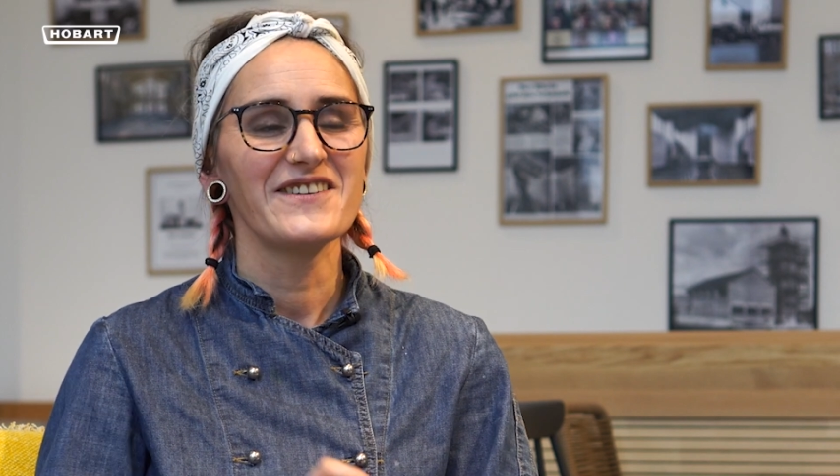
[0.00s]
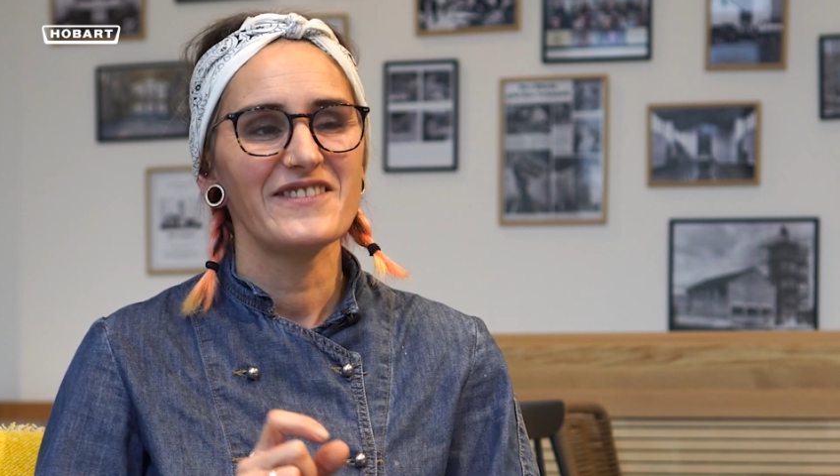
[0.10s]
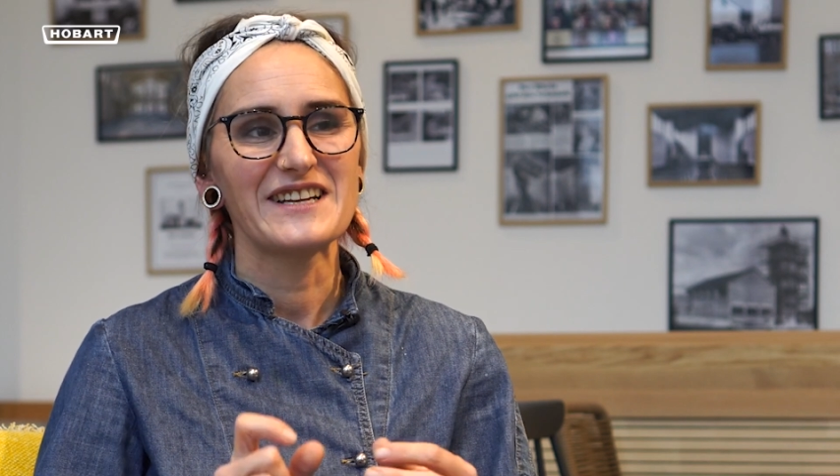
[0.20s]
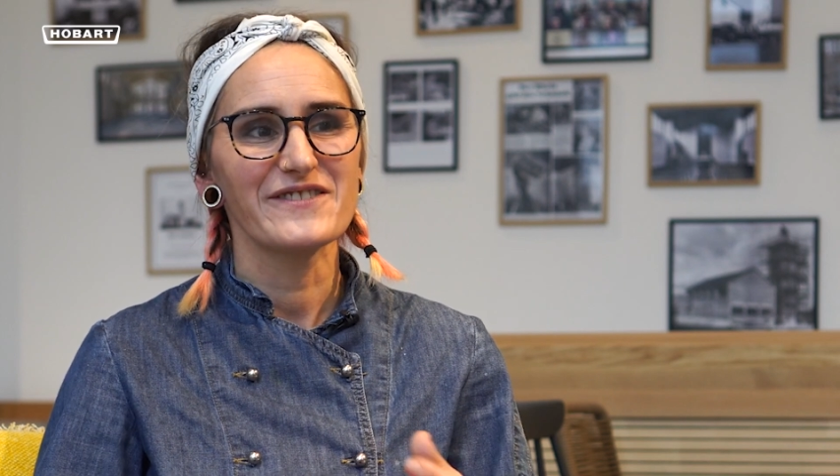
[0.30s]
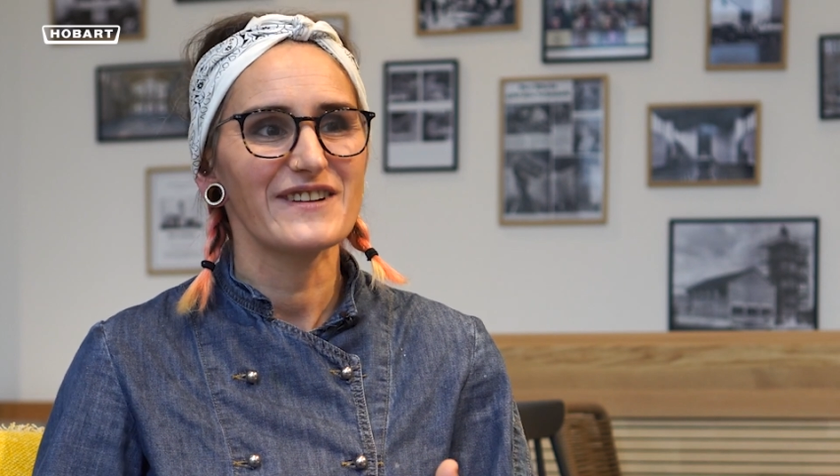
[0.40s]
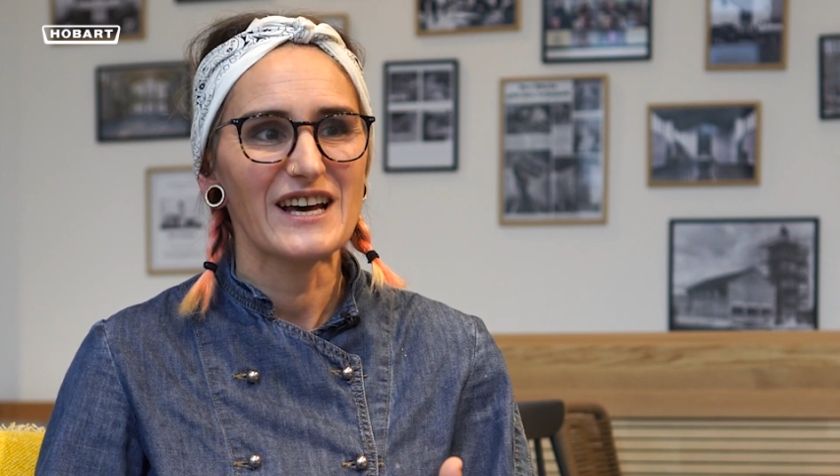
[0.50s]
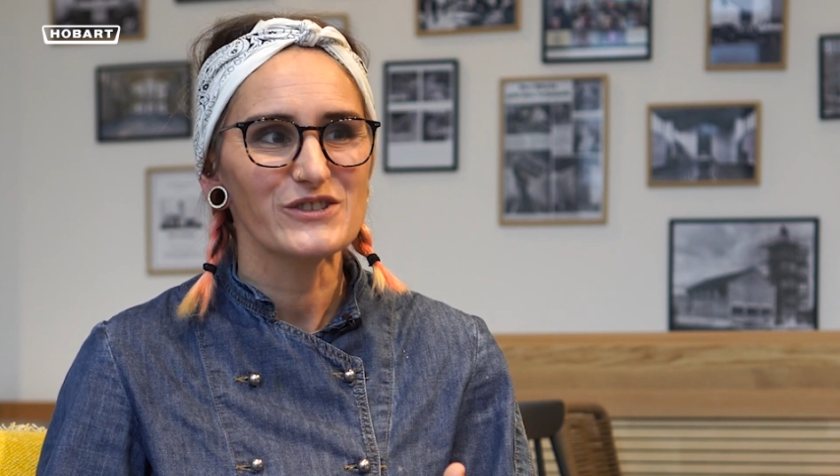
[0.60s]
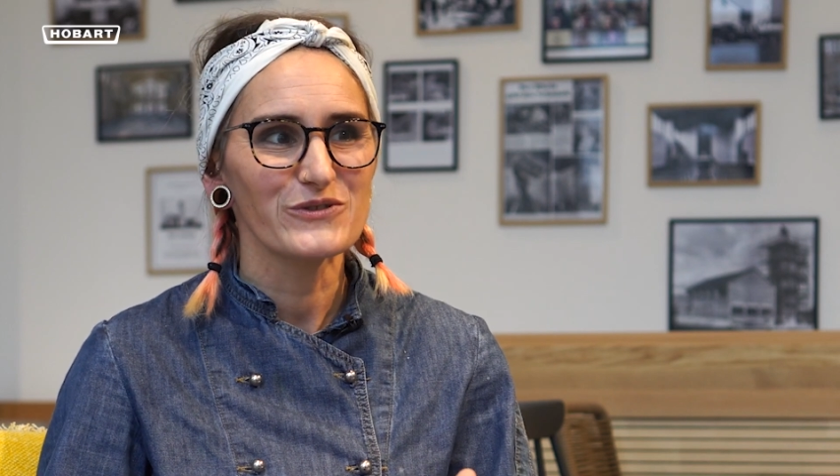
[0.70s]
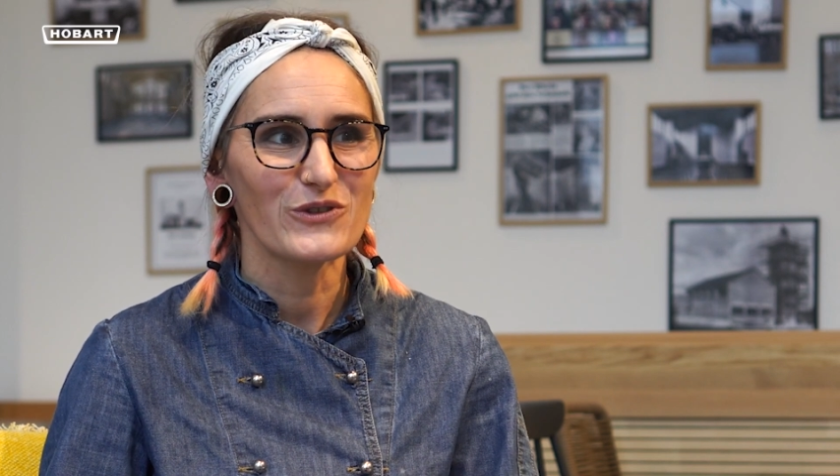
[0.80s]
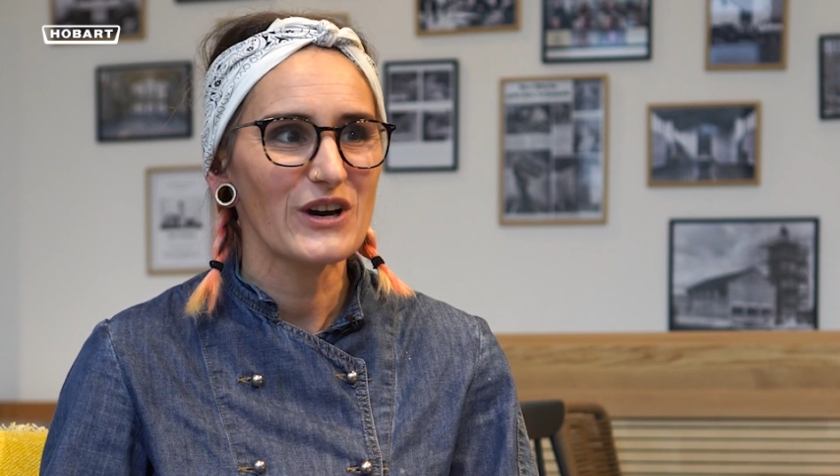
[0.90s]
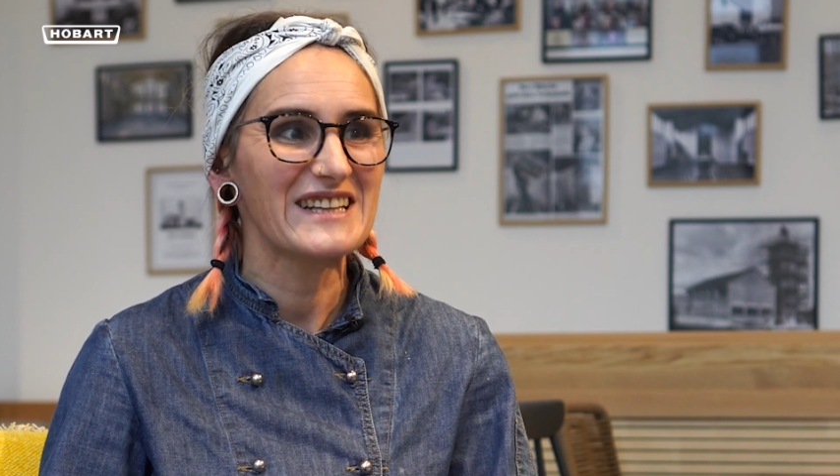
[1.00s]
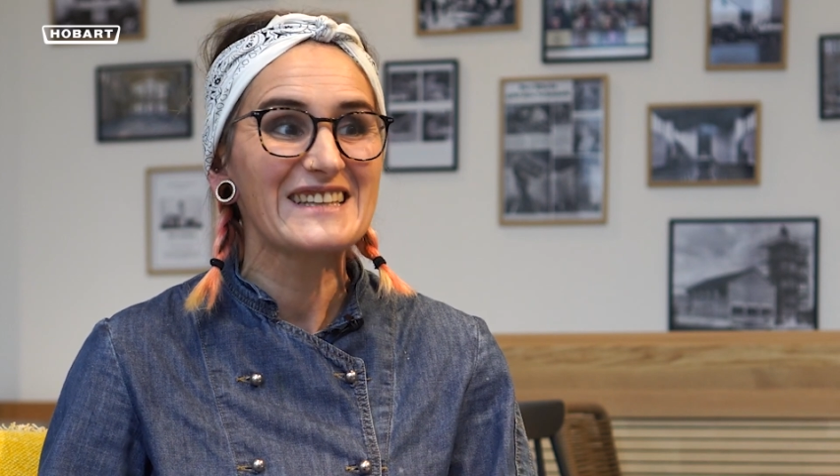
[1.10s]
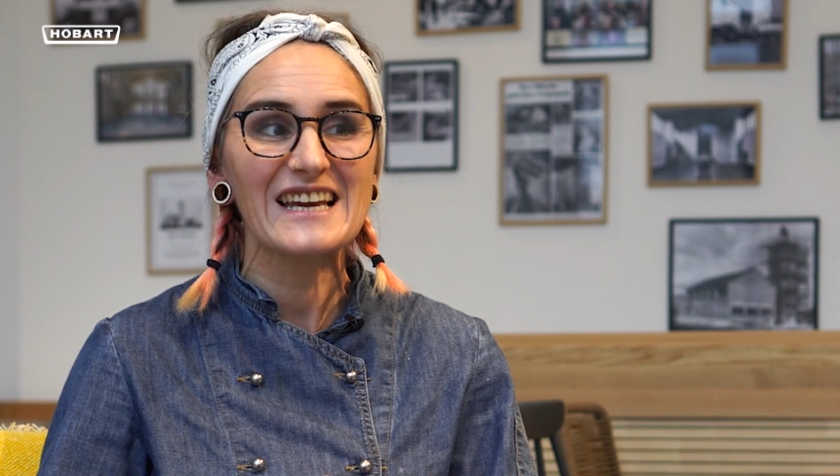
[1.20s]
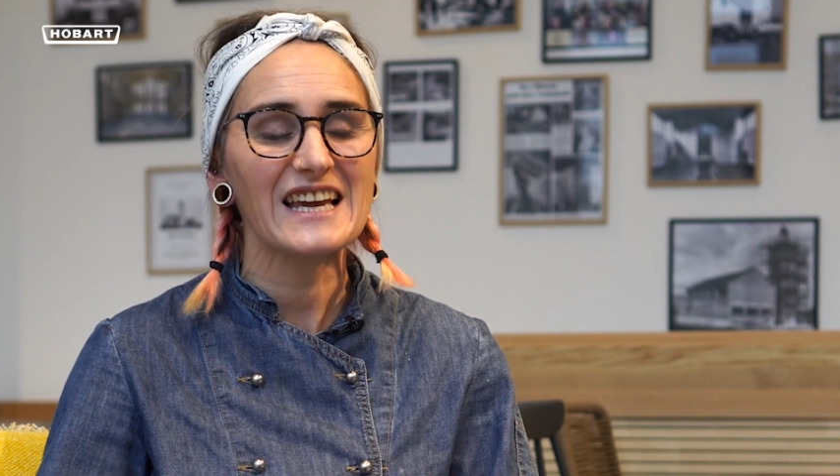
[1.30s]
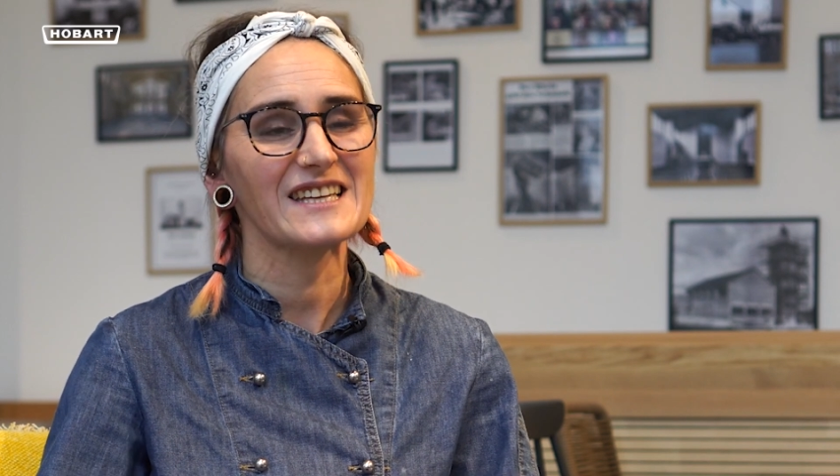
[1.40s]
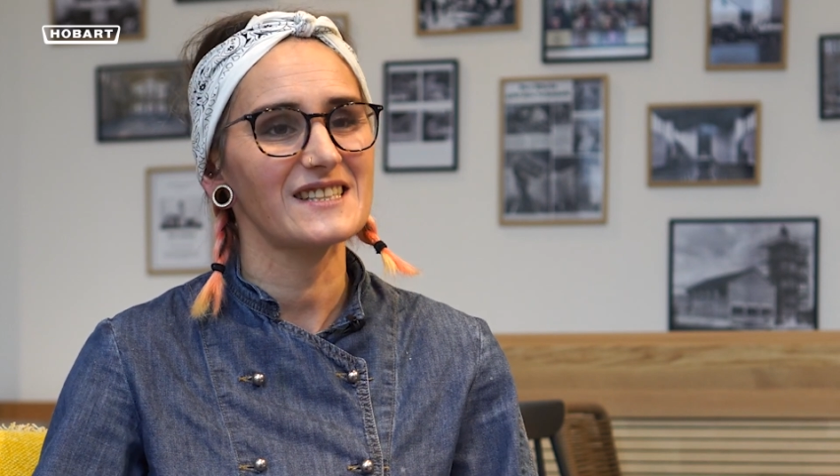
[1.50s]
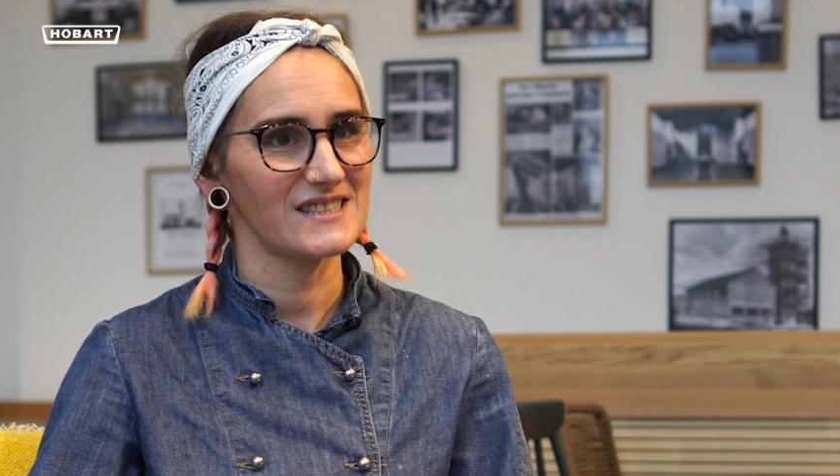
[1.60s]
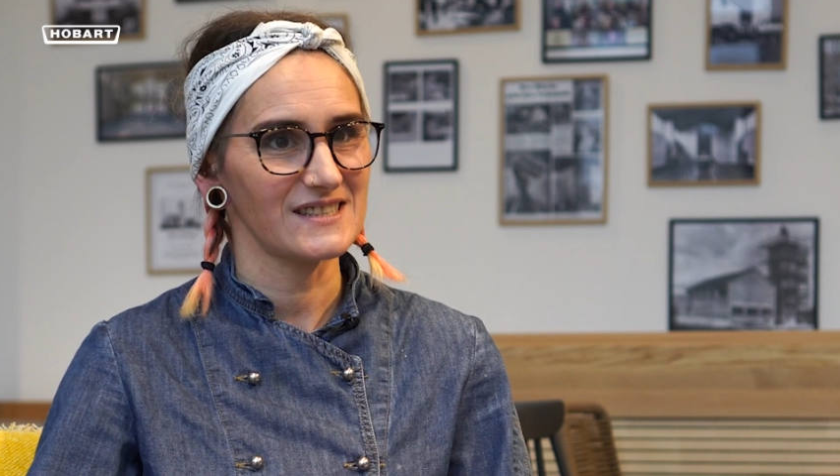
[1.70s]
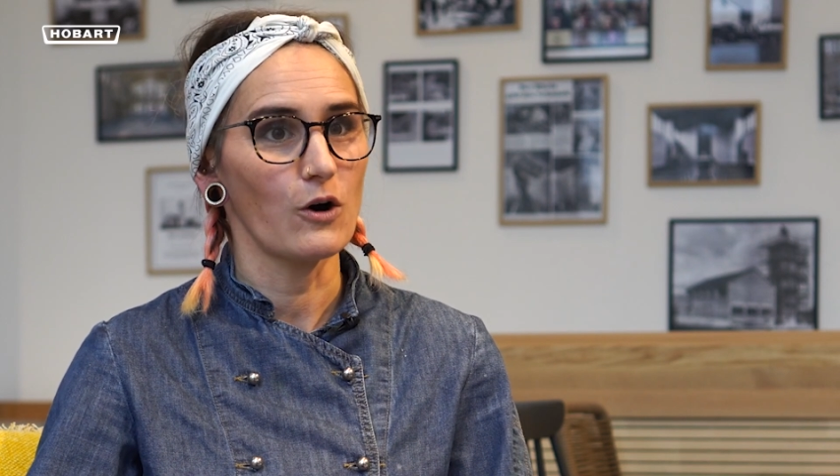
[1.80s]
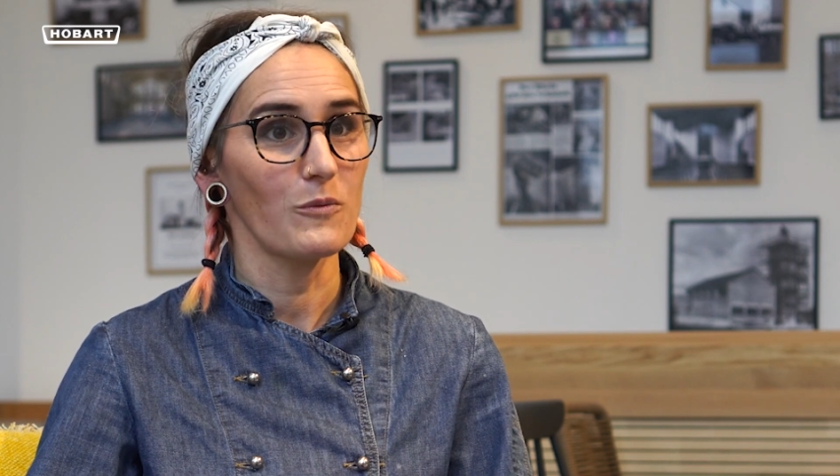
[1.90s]
weil die Flasche vorher nie
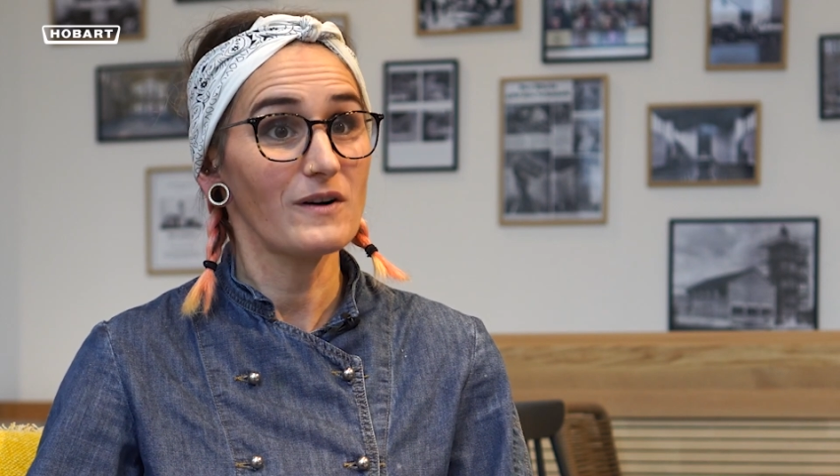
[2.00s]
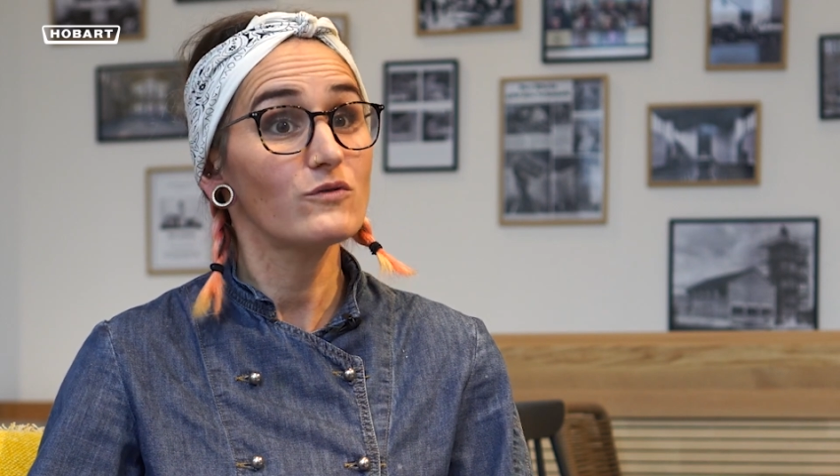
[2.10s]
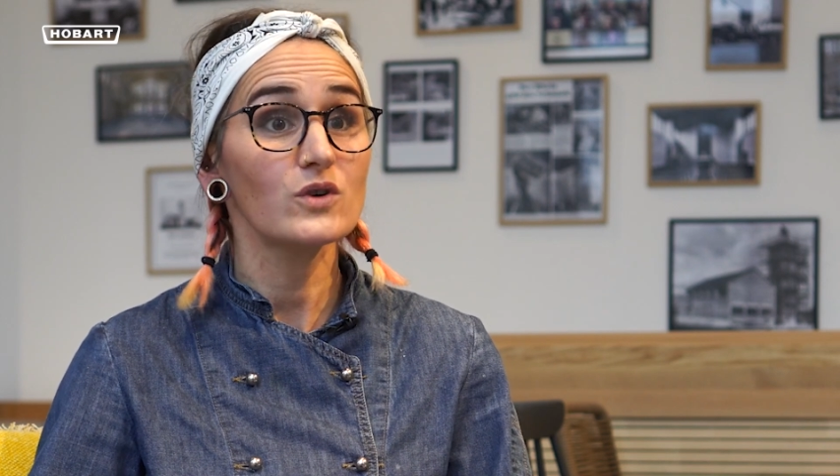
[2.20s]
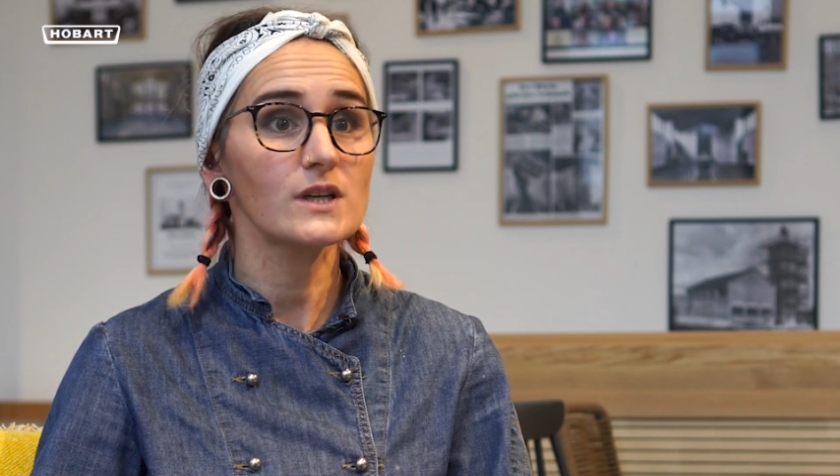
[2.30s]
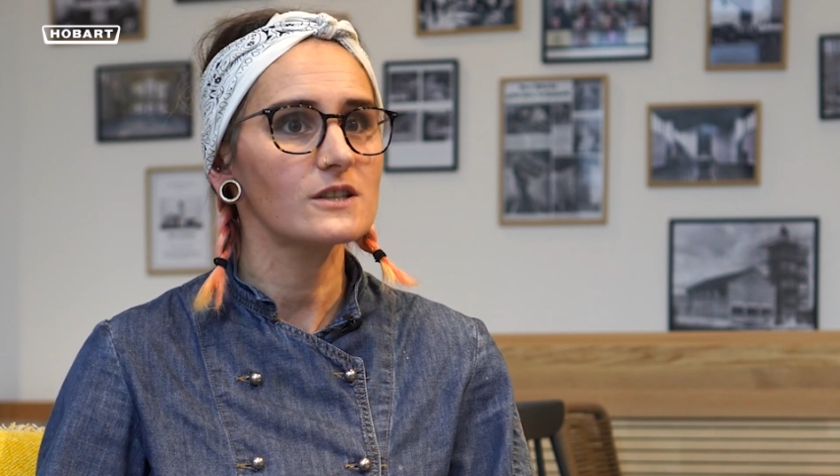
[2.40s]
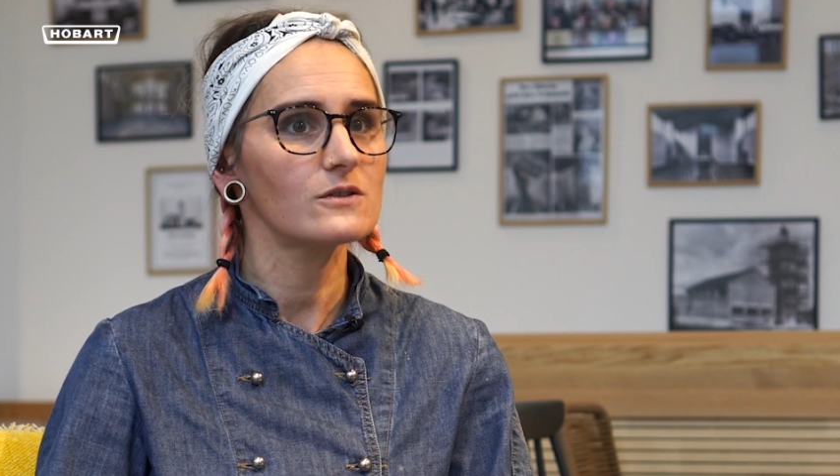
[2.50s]
richtig sauber wurde